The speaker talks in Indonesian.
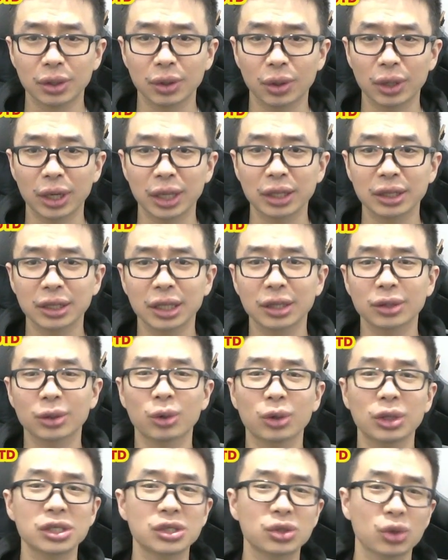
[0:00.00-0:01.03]
Corentin
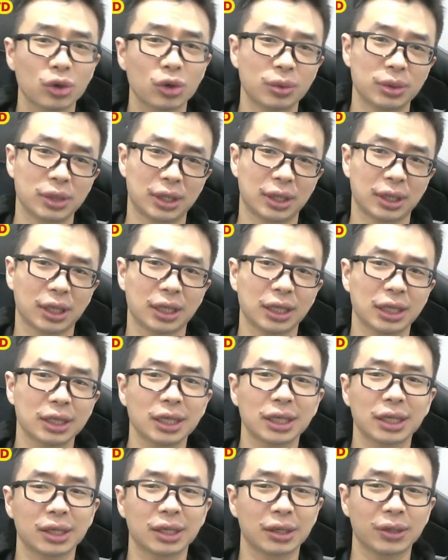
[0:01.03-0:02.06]
Toliso benar nggak
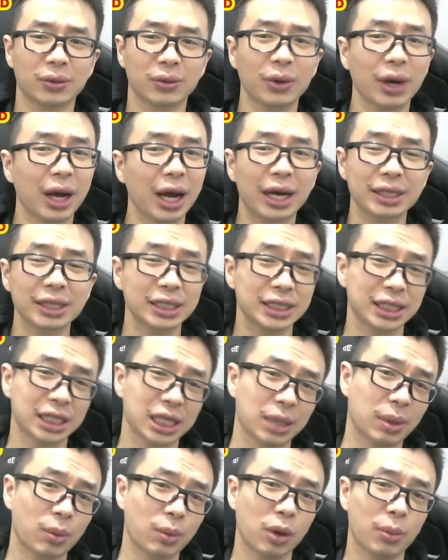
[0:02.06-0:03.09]
jadi gue nggak ngerti sih
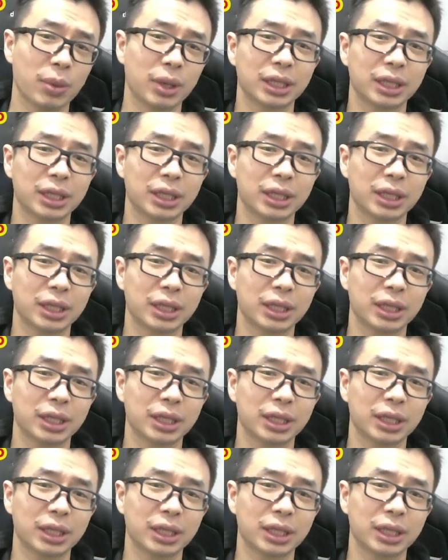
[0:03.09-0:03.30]
kenapa Pogba